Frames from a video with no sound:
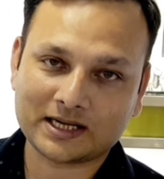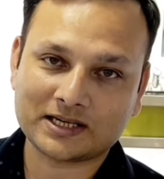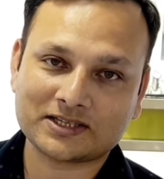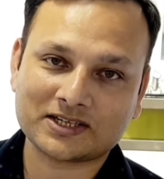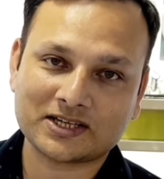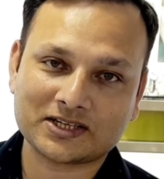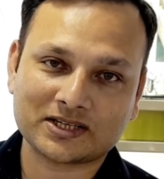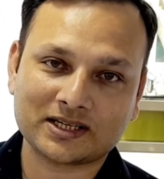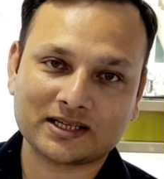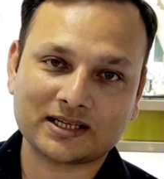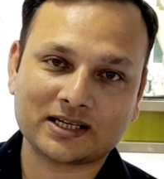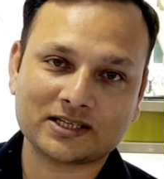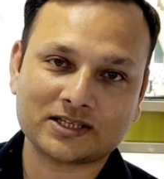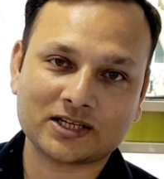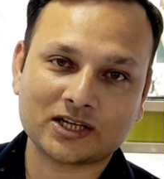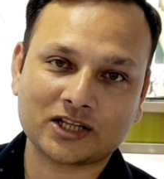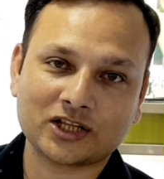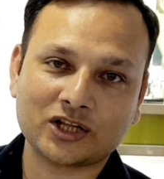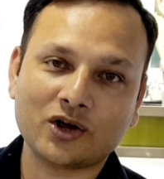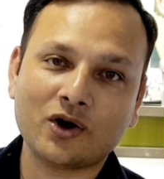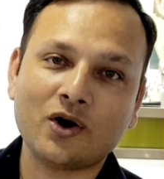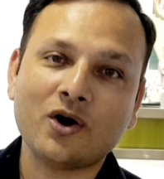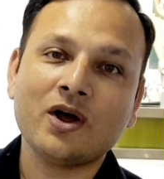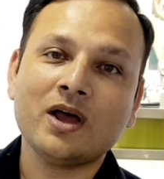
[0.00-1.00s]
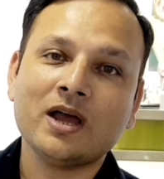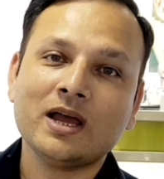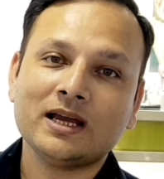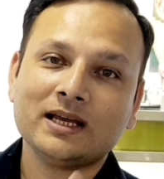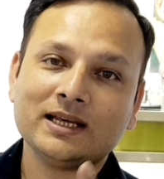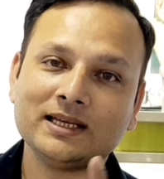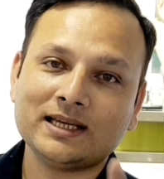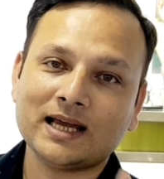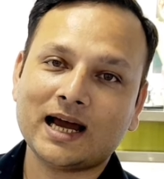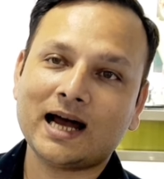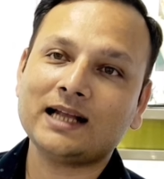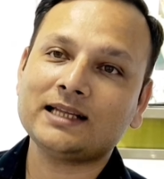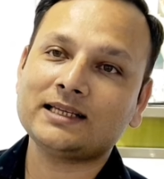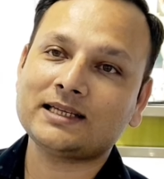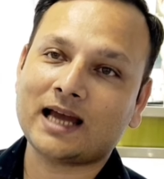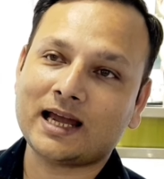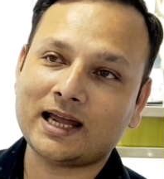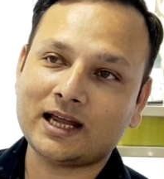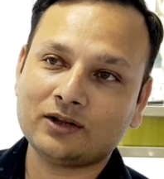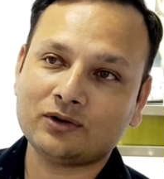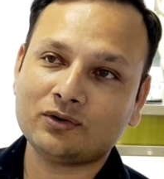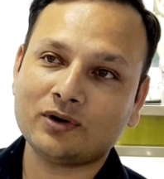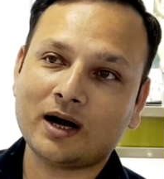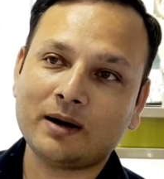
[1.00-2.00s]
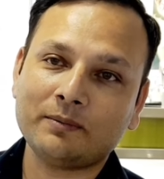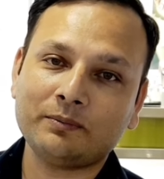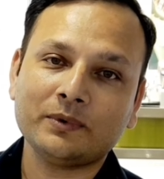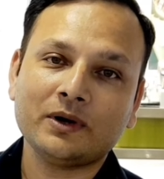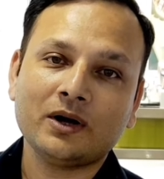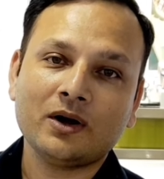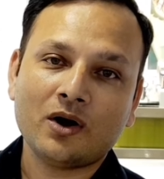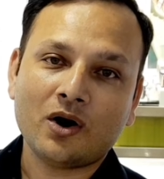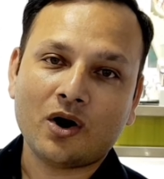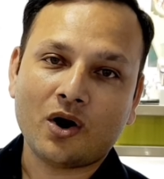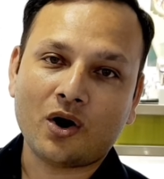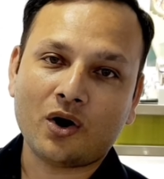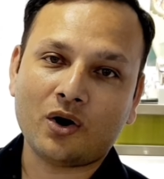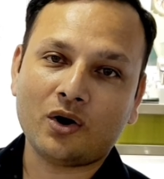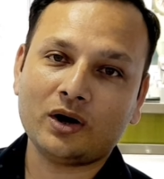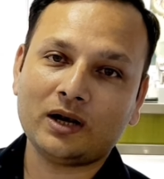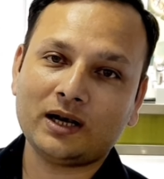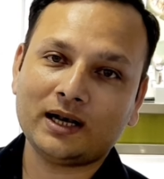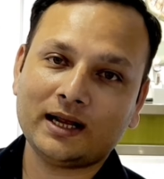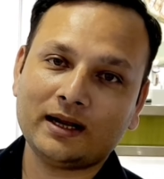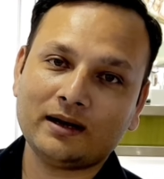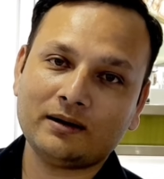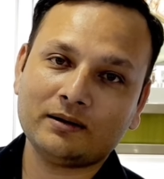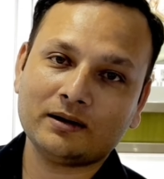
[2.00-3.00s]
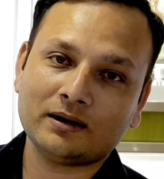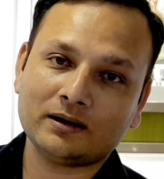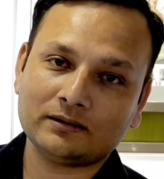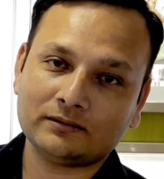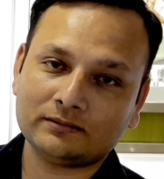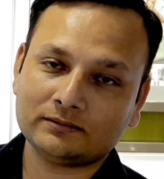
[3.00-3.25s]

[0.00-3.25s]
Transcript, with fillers: रजिस्ट्रेशन कर सकते हो या चाहे तो आप ऑनलाइन